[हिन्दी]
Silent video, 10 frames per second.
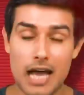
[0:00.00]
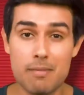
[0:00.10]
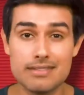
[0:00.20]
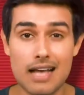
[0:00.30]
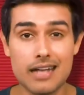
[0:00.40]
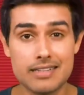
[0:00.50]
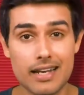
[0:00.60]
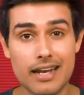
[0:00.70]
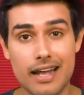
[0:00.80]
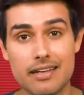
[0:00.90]
क्या मजाक
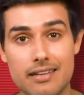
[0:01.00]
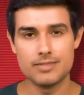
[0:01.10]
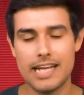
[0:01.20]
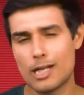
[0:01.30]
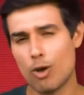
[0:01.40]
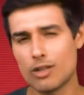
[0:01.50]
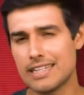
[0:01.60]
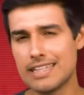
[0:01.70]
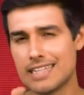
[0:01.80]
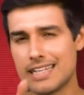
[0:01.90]
चल रहा है ये
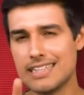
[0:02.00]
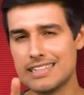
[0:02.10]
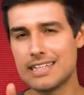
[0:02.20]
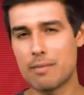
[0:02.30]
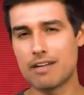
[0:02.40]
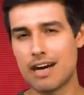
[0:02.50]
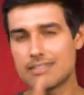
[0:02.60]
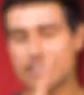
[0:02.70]
इकलौते नेता नहीं है जिन्हें भगवान